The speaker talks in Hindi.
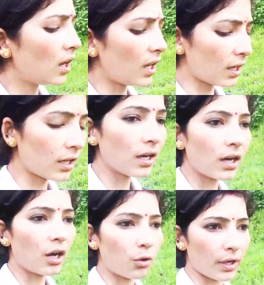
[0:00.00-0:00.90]
अलग अलग
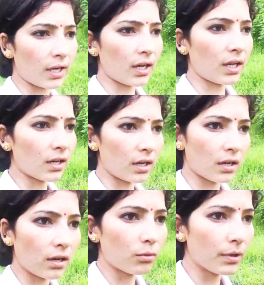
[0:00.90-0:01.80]
गांव है अलग
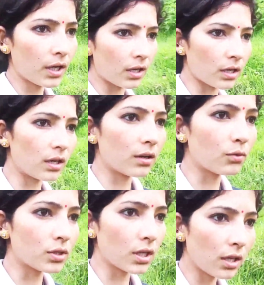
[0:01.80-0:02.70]
अलग गांव में अलग अलग
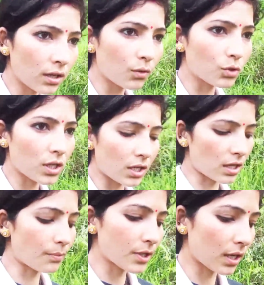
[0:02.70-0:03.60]
उससे उसके
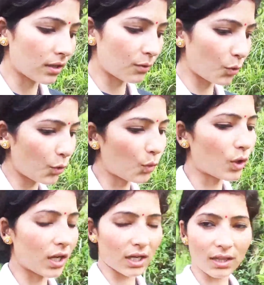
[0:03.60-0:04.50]
हिसाब से कहते हैं कोई
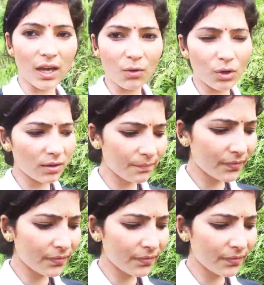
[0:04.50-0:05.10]
ओखल कहता है कोई